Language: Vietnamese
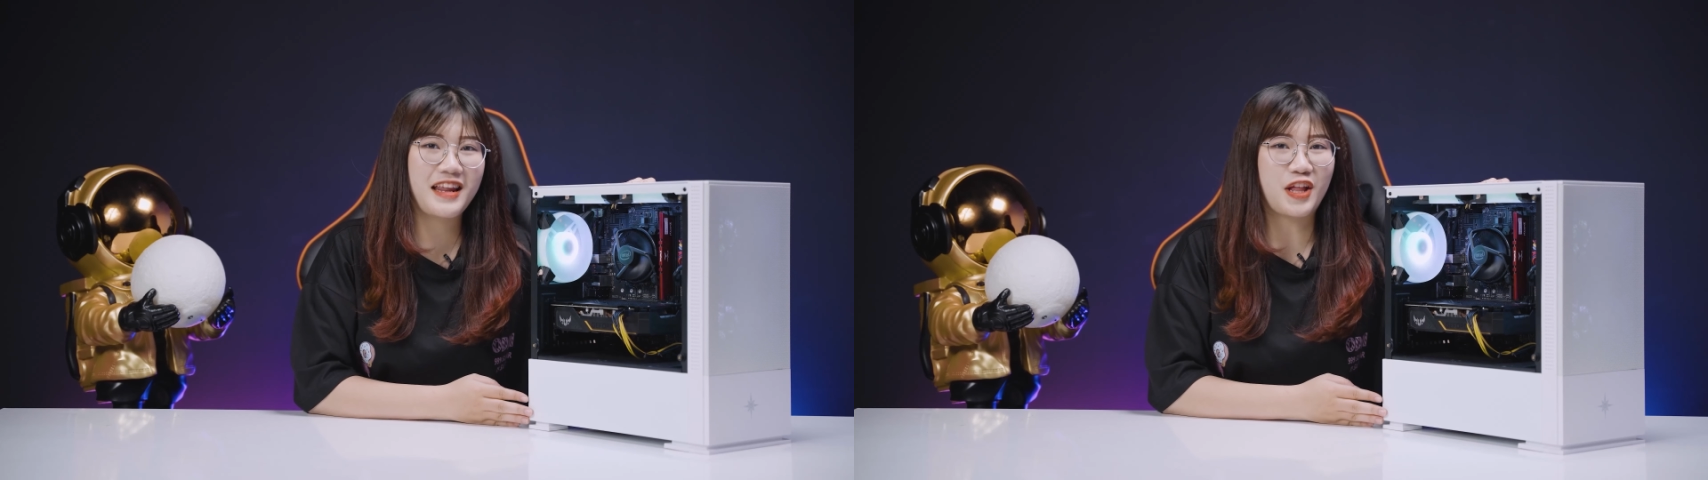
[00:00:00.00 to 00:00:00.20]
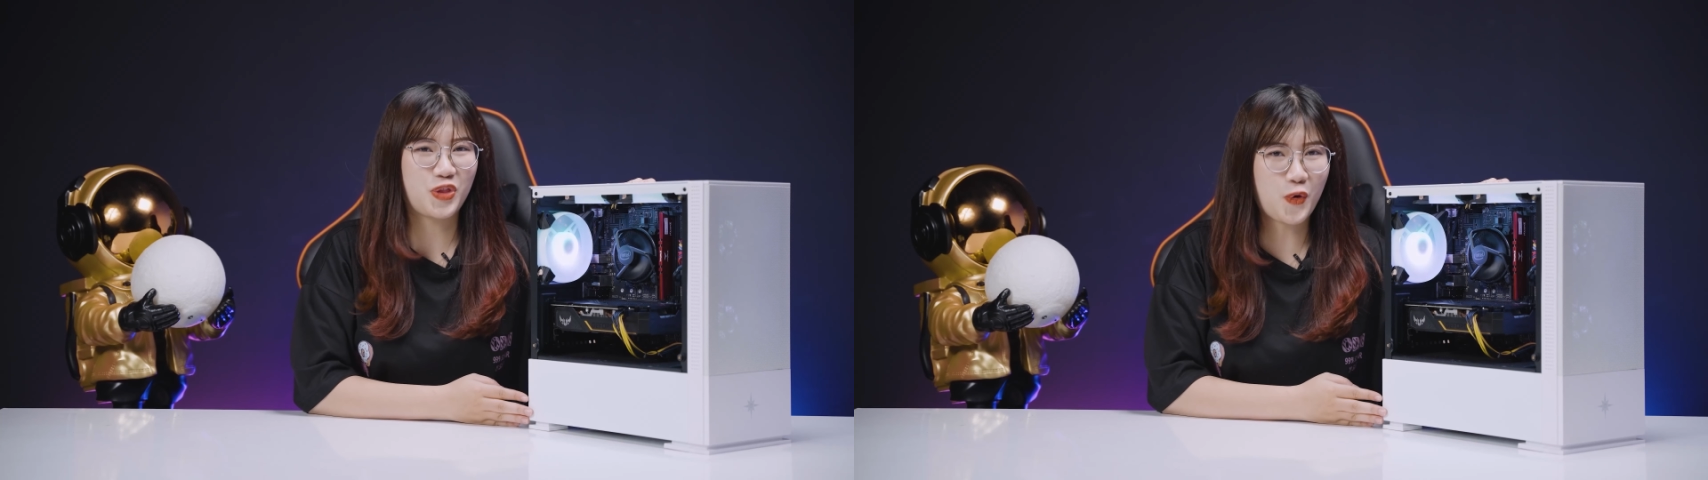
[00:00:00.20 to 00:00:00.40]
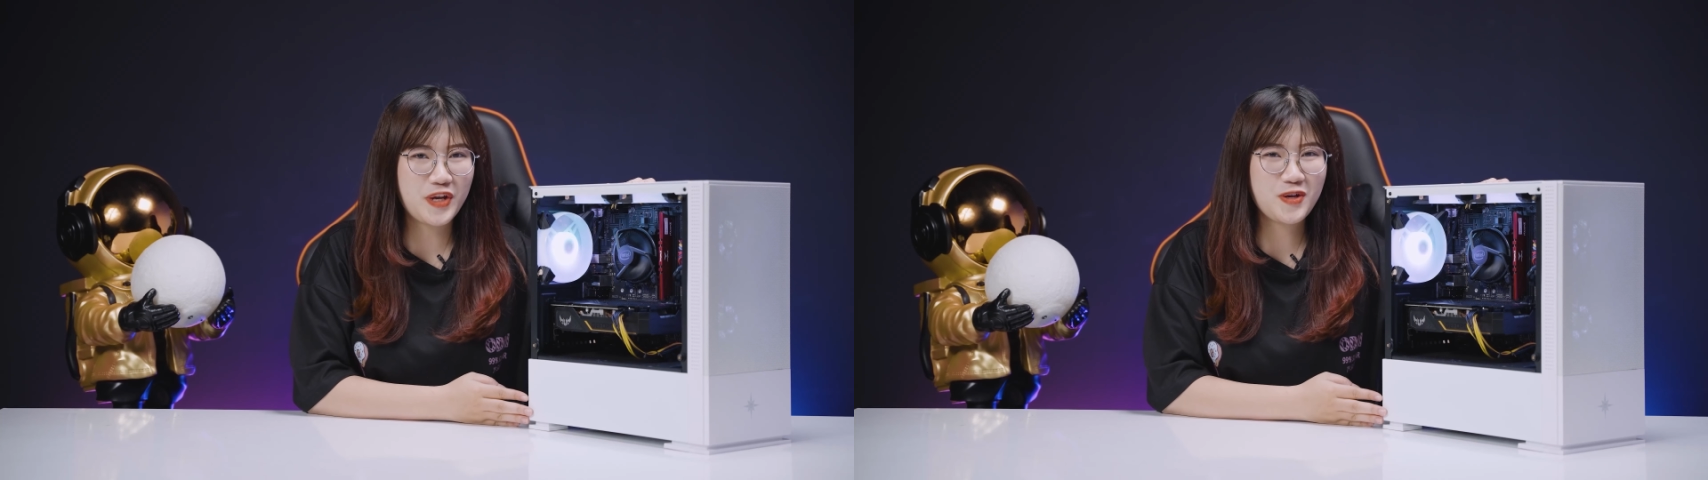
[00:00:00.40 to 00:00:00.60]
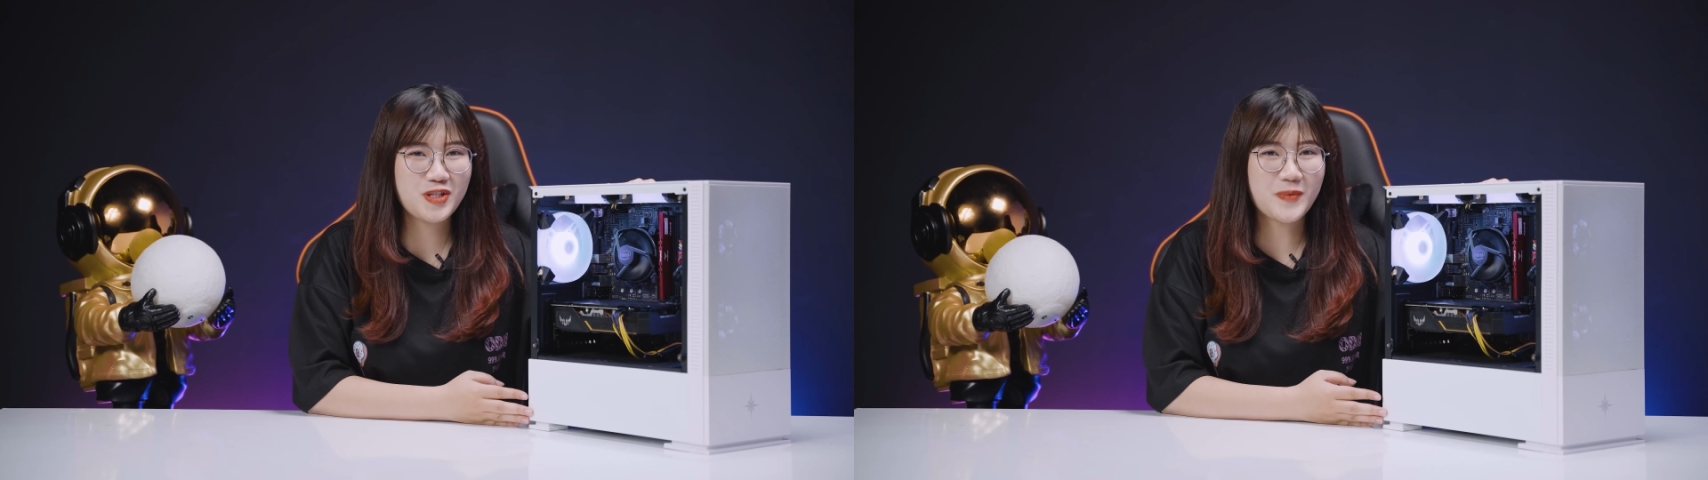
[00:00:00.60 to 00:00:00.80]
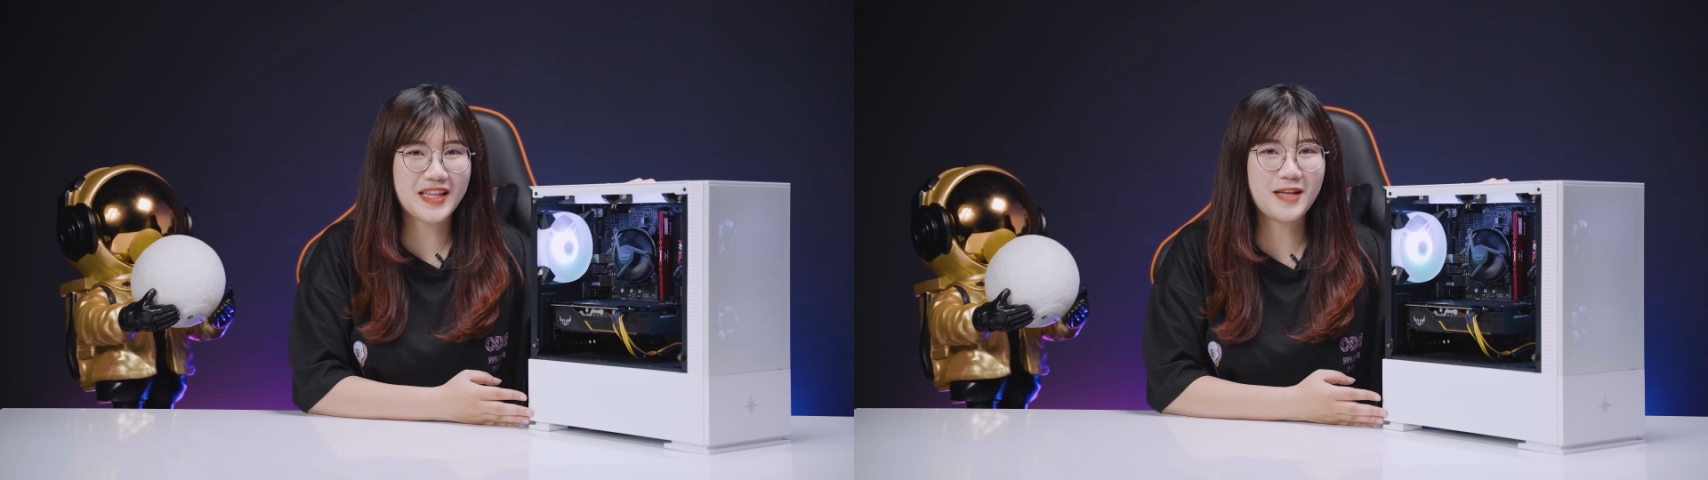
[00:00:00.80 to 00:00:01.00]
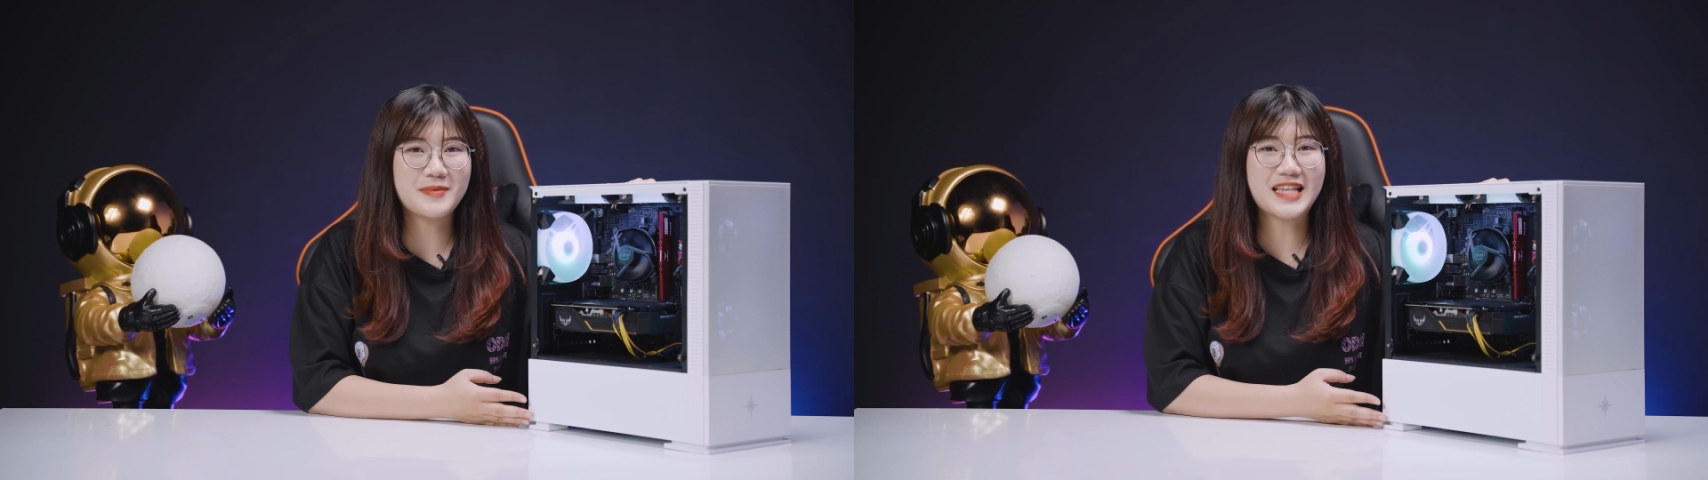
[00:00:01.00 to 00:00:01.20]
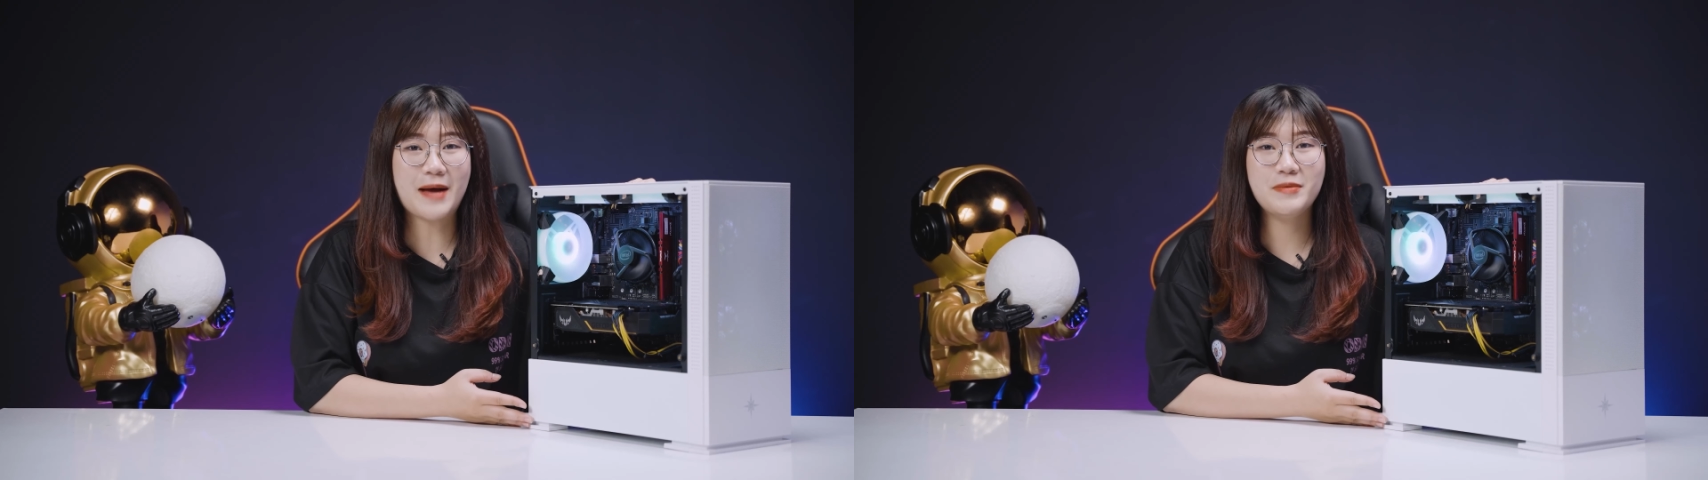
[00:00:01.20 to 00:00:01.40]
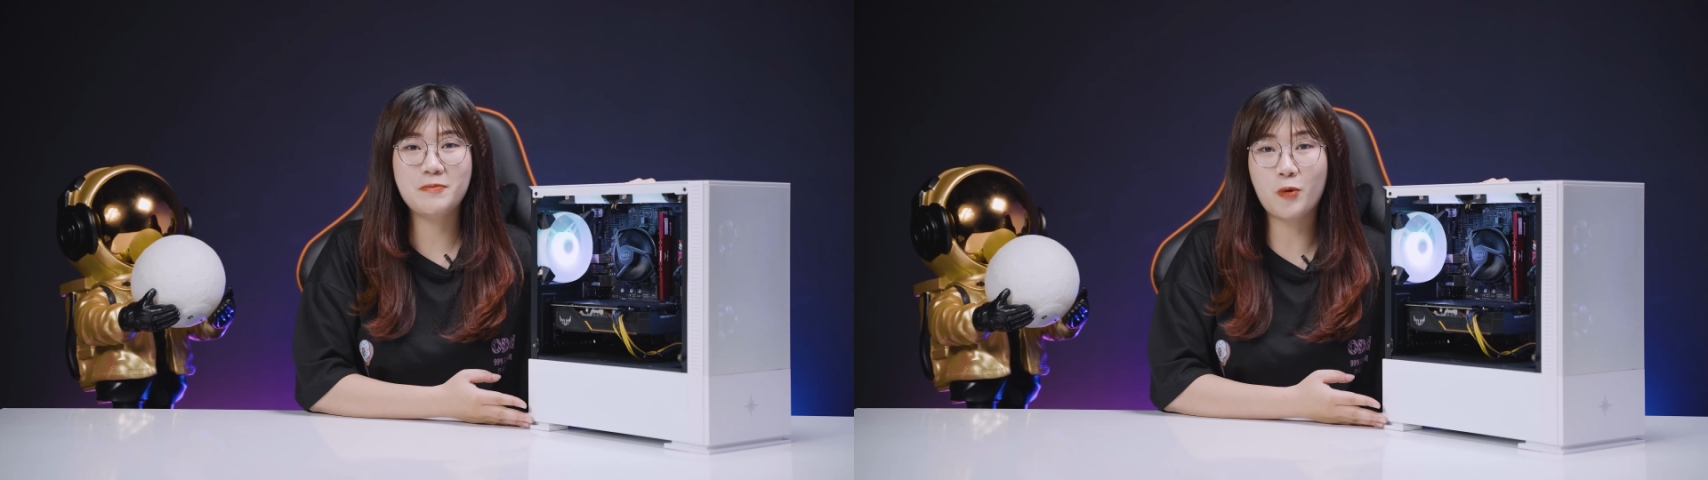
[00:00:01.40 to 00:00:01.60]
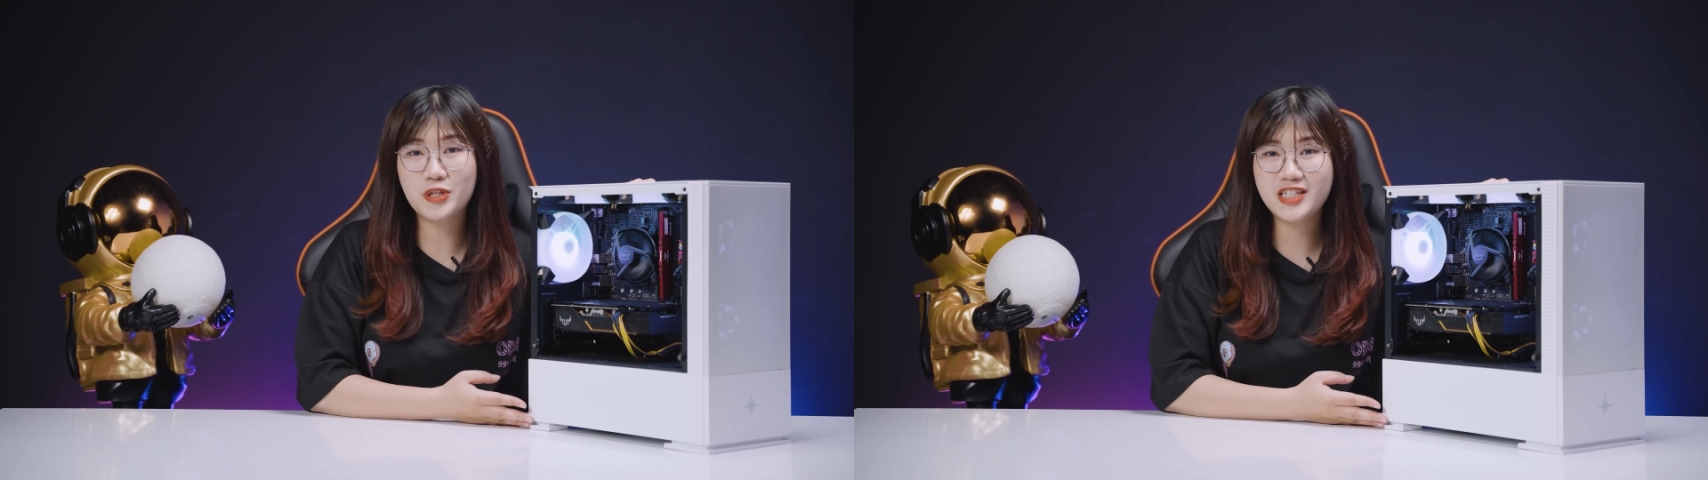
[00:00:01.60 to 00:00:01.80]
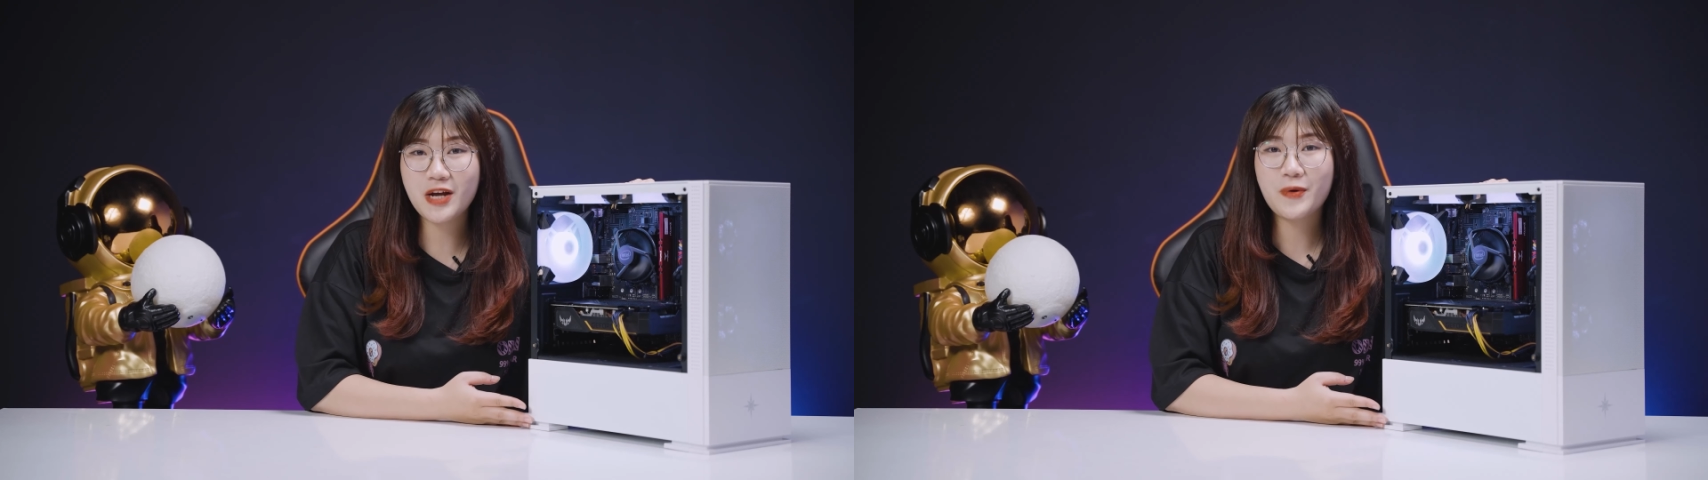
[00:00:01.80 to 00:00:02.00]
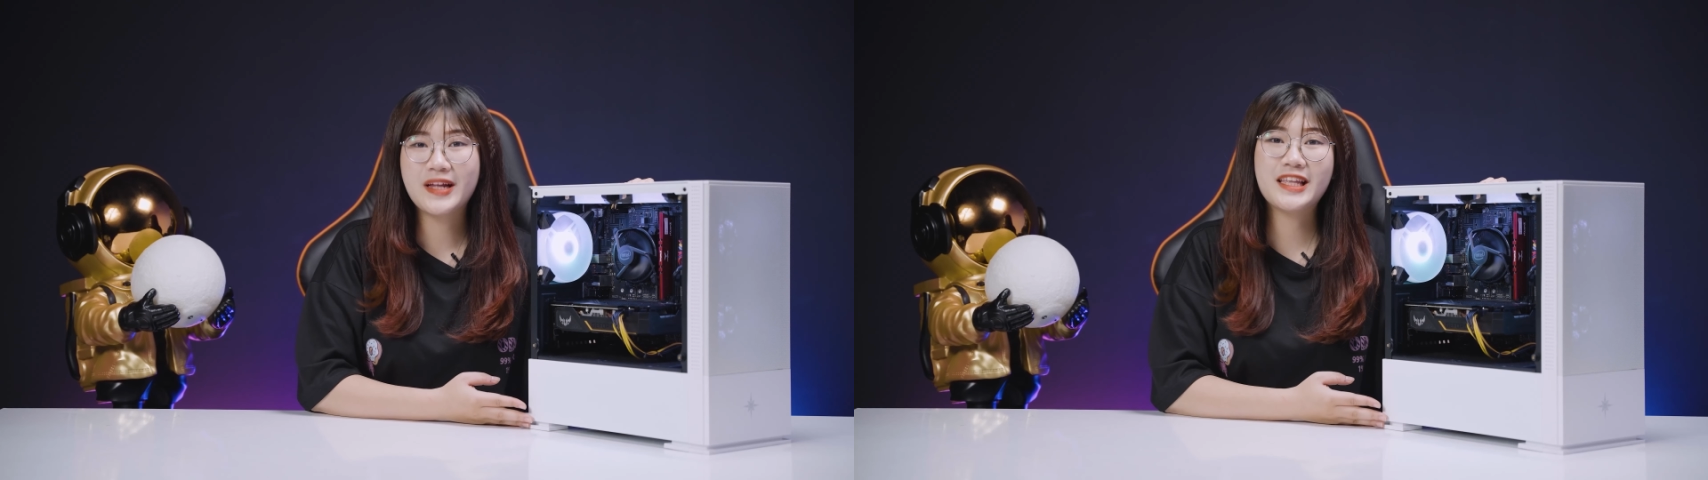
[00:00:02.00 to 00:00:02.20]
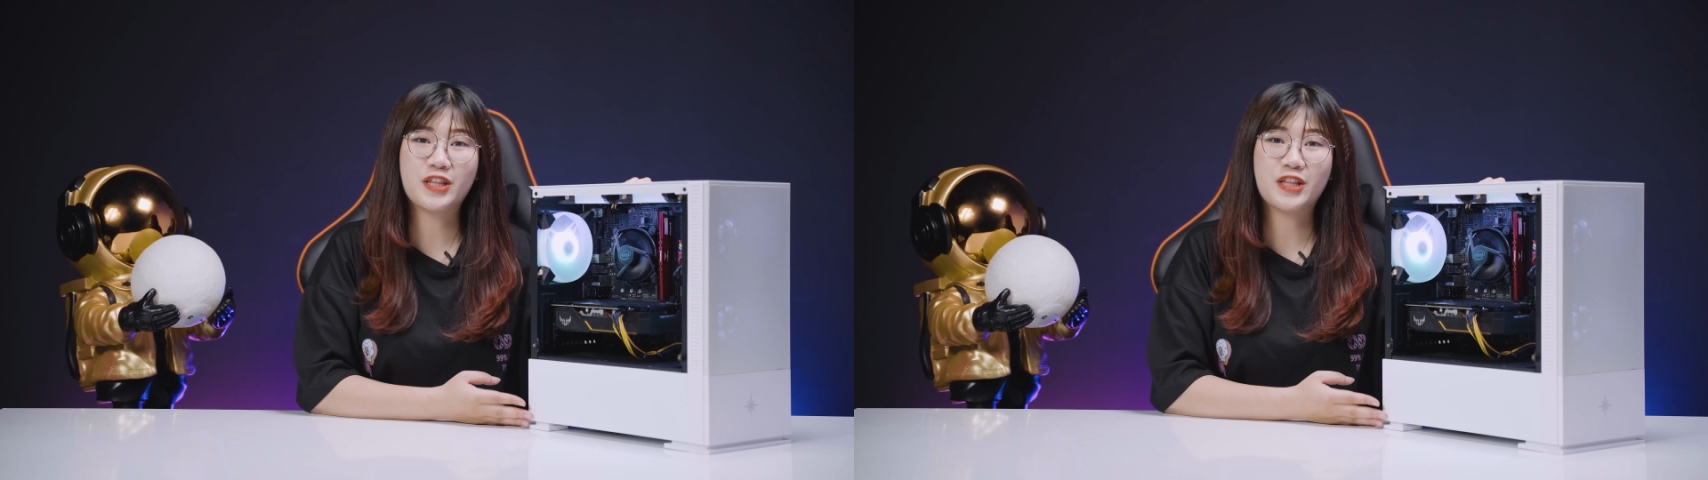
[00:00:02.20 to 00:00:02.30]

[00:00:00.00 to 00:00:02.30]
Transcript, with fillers: để tối ưu trong cái tầm giá 11 triệu